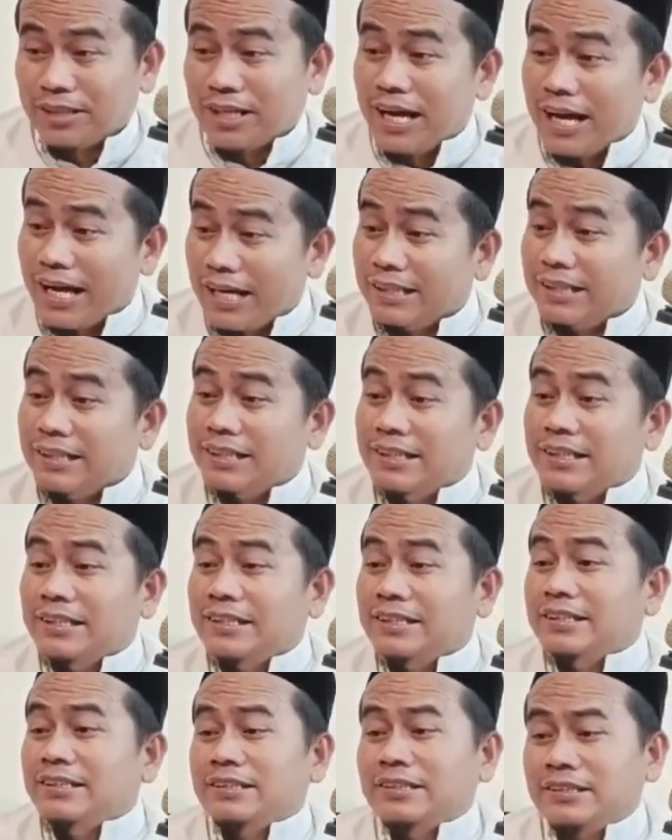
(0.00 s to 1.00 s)
Hari
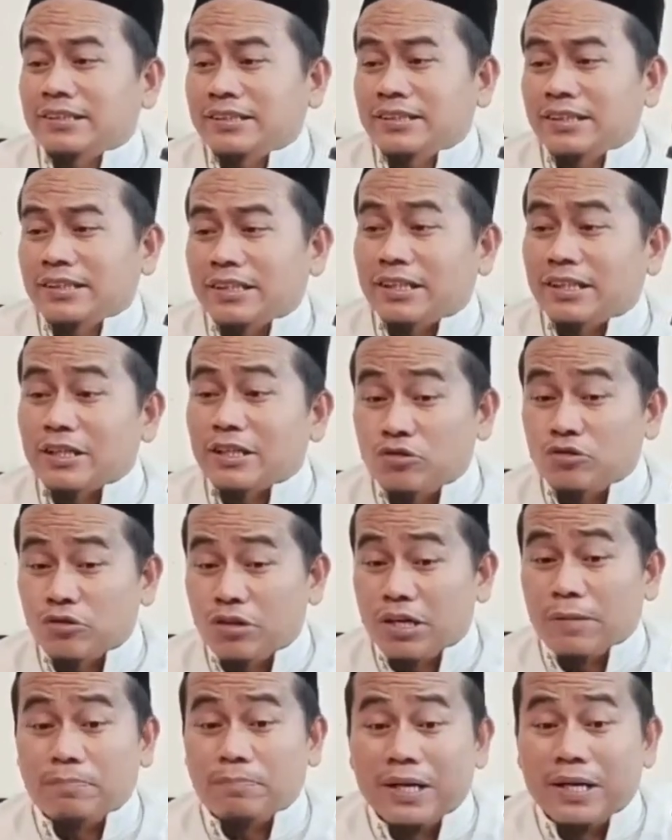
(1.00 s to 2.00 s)
ini kita
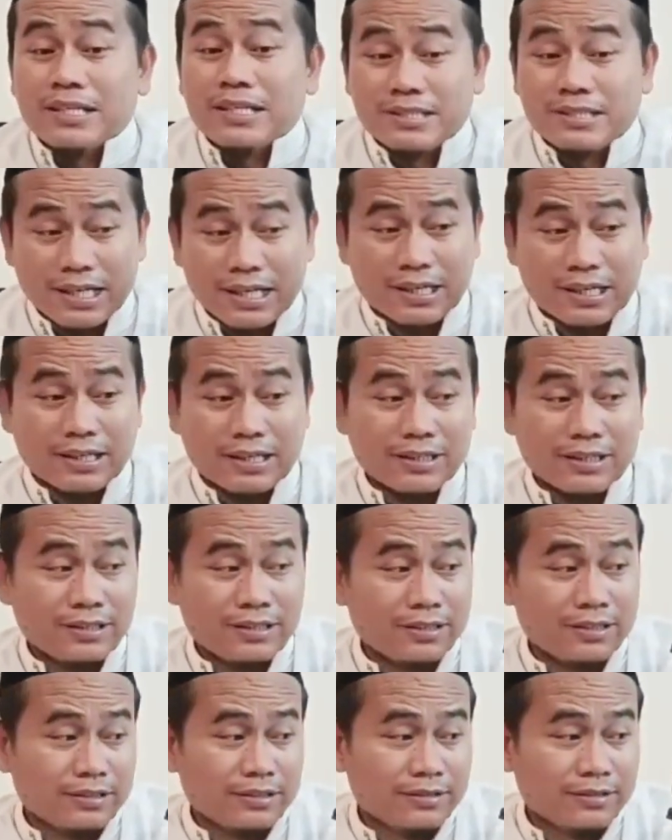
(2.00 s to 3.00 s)
juga belajar
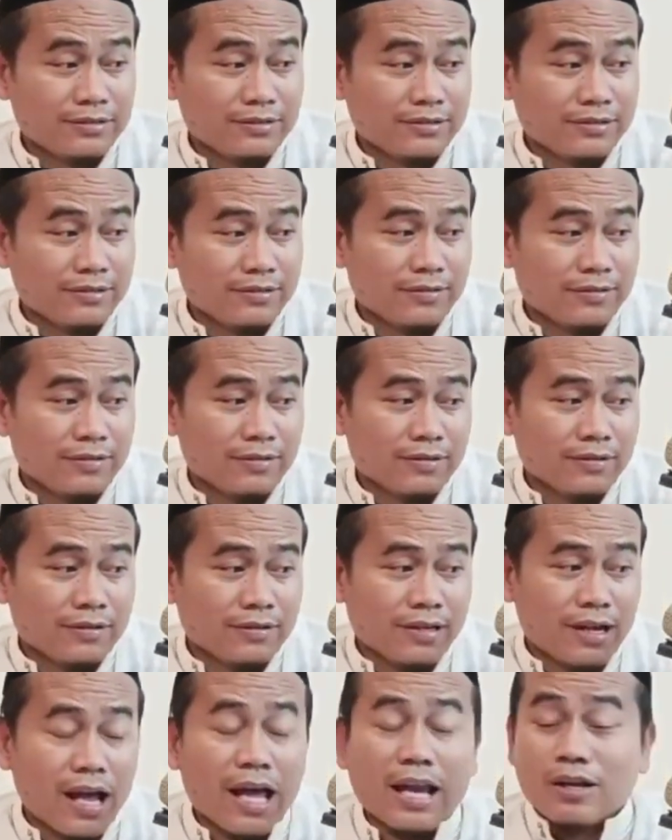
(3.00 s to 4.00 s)

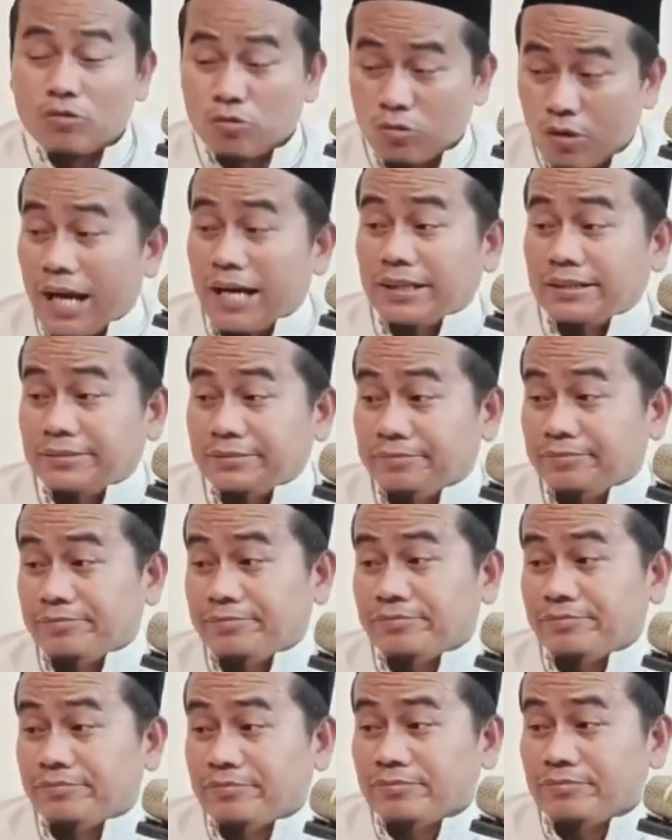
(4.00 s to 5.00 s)
Al-Qur'an.
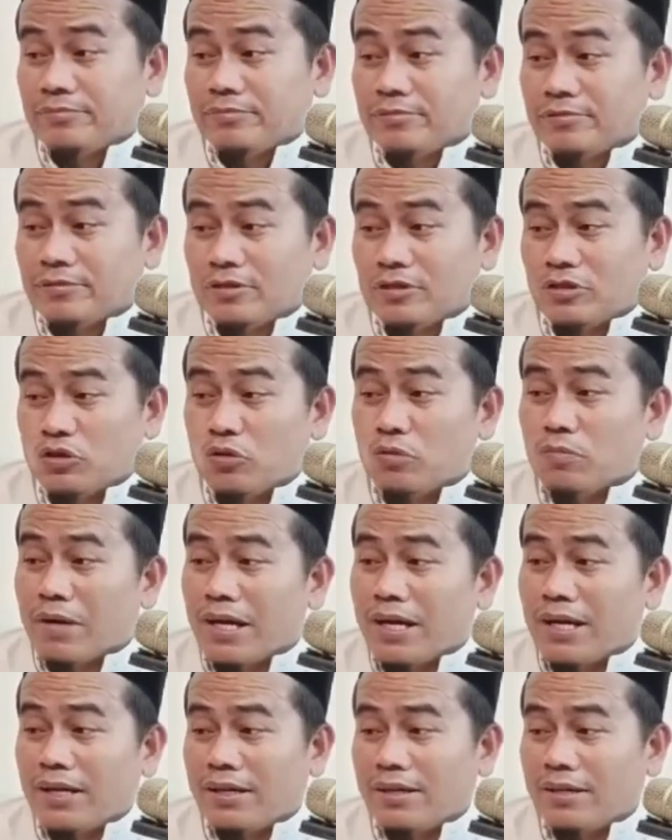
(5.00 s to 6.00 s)

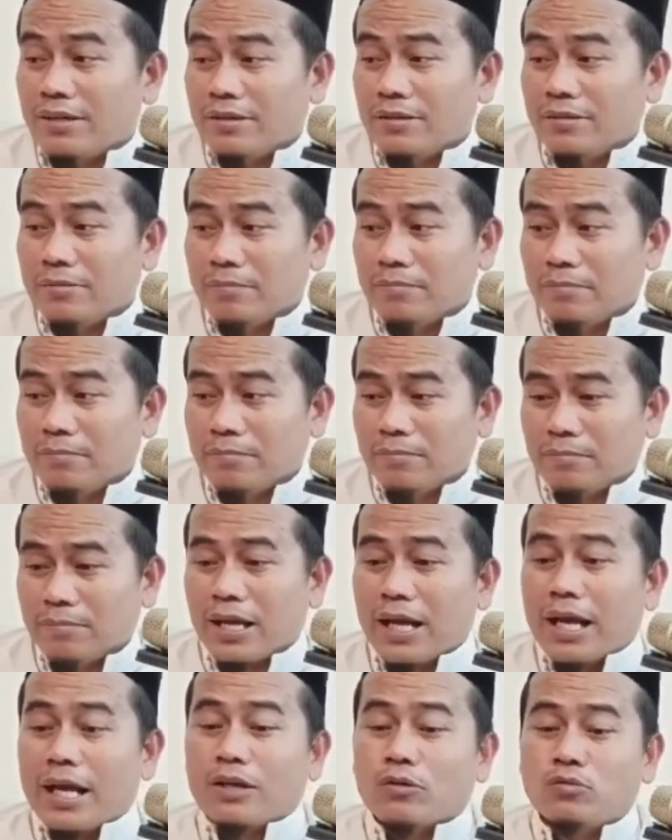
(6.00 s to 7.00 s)
Cuma
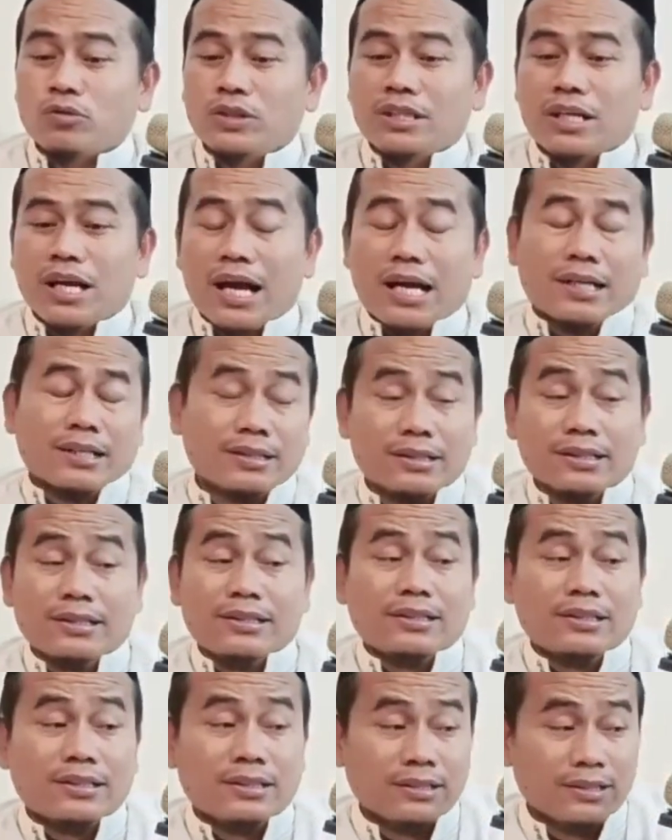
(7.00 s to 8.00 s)
melalui
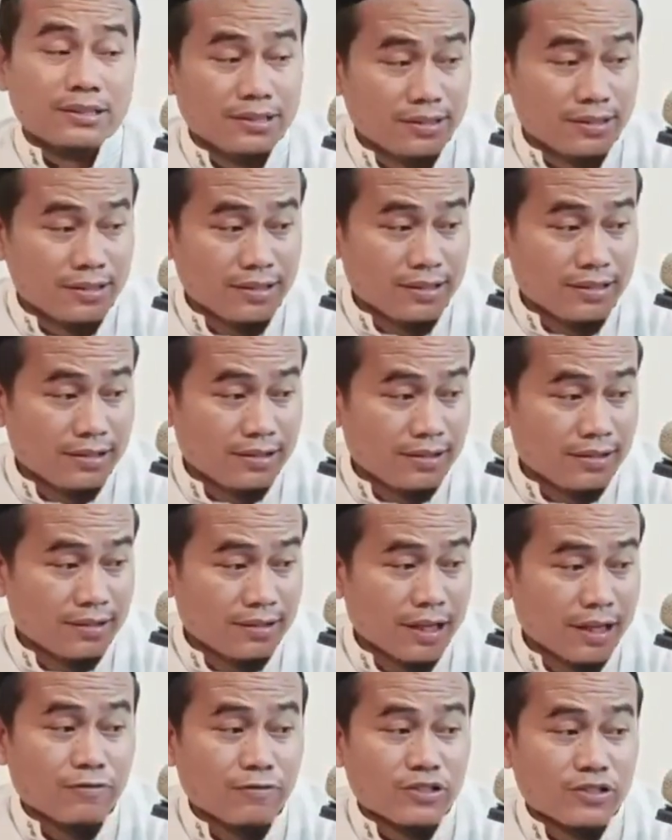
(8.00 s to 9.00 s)
arti
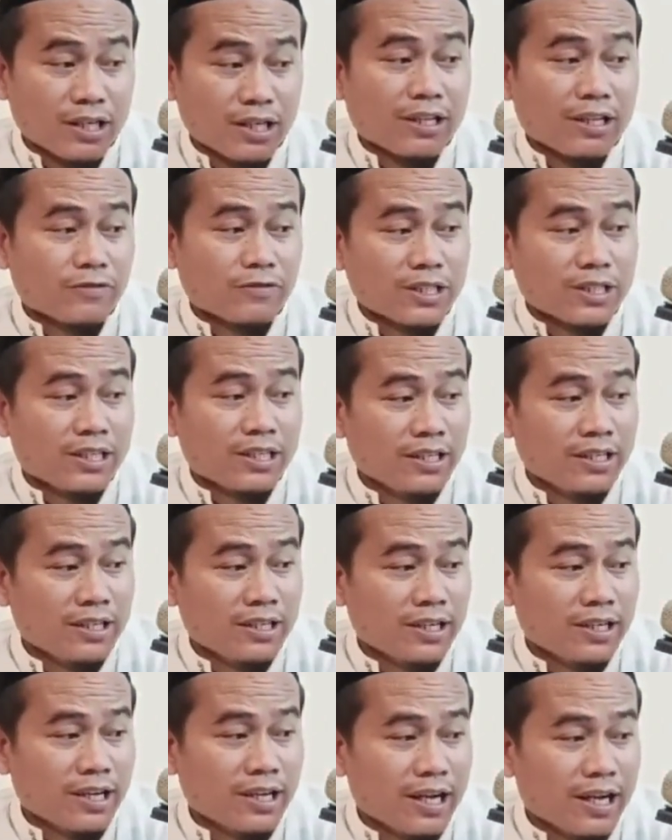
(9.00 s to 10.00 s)

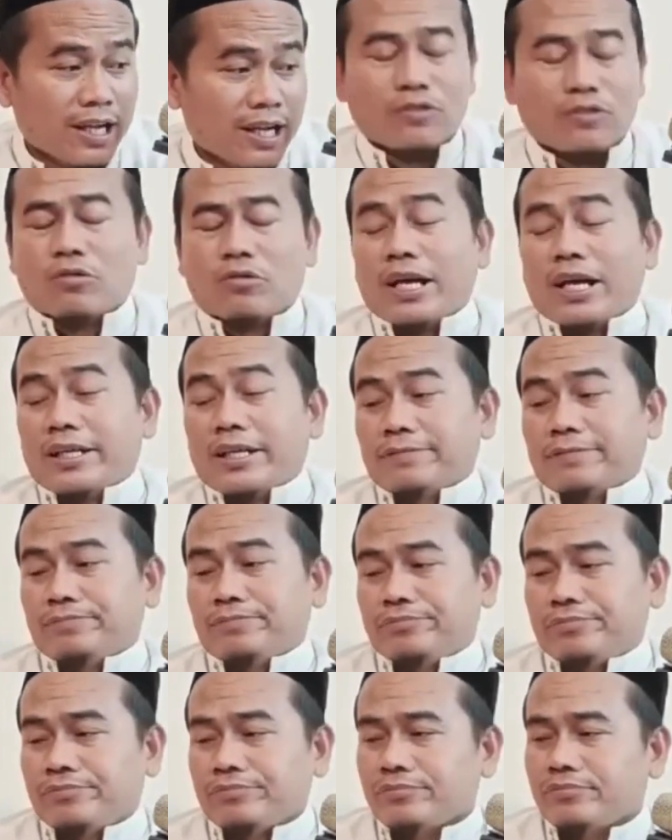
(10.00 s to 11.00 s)
tafsir-tafsir Al-Qur'an.
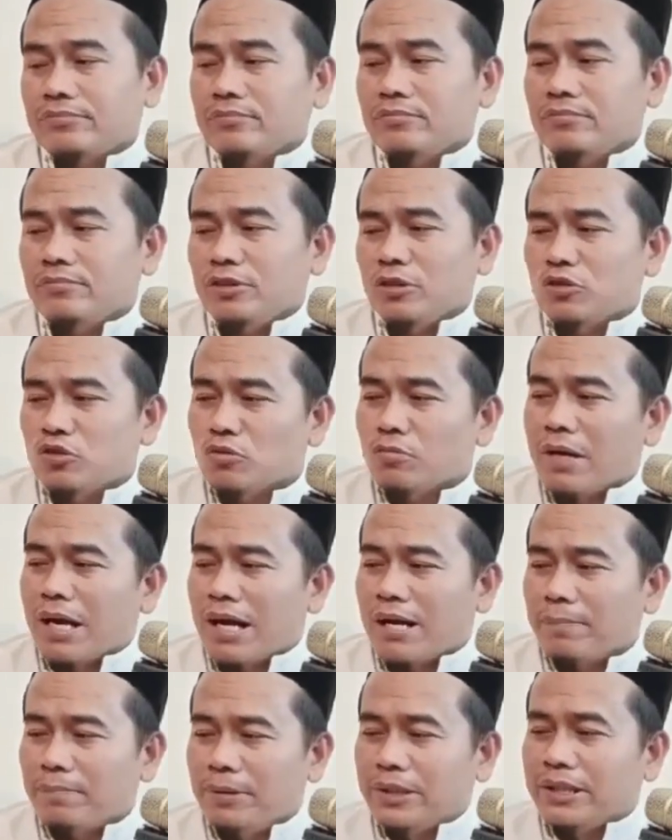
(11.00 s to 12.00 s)

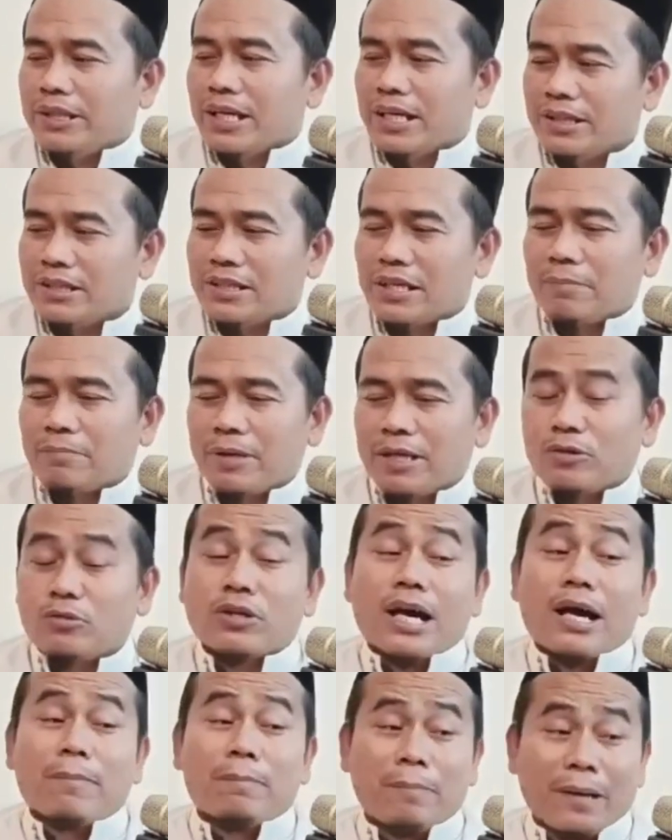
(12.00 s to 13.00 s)
Cuma bedanya sampai
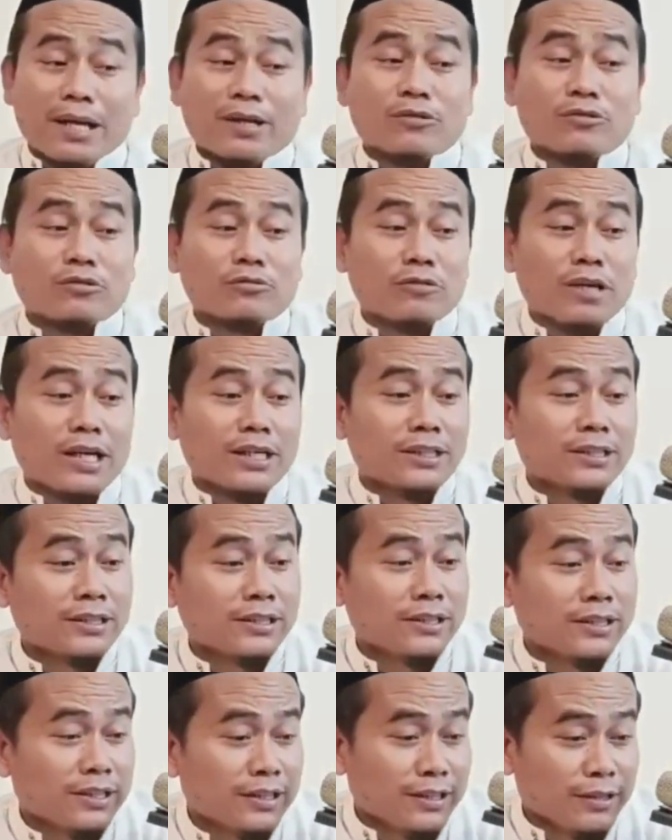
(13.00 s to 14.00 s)
ora hafal ngono wae.
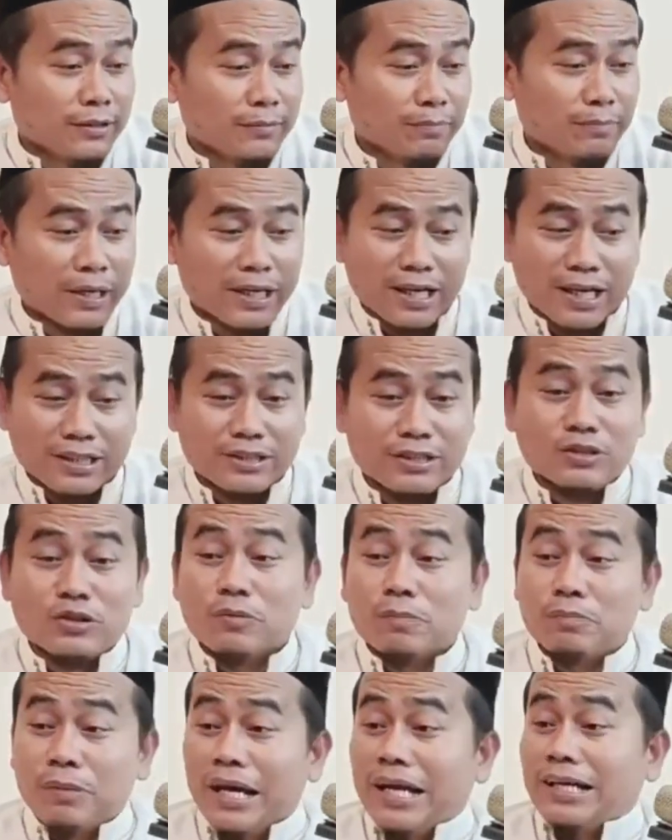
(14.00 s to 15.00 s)
Bar ngaji
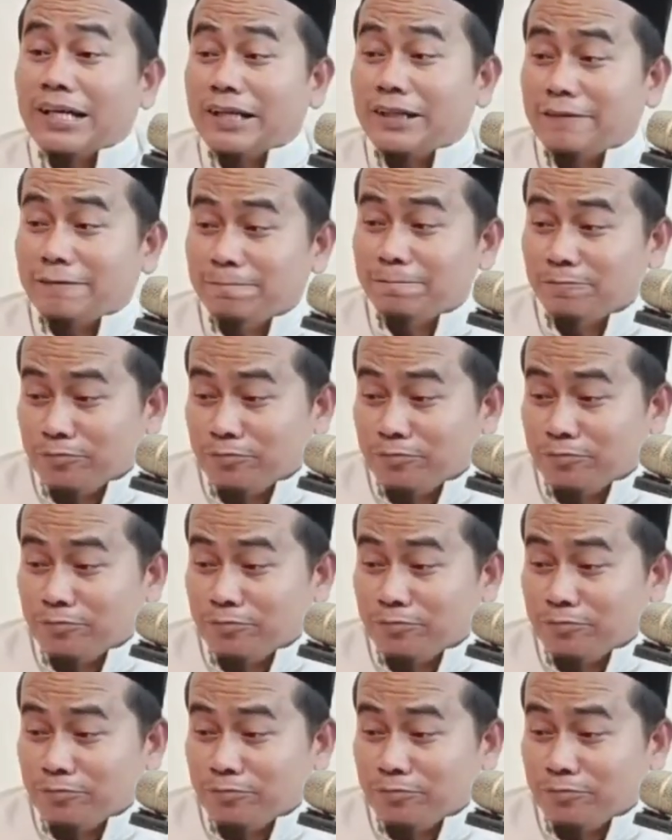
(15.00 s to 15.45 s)
yo bar.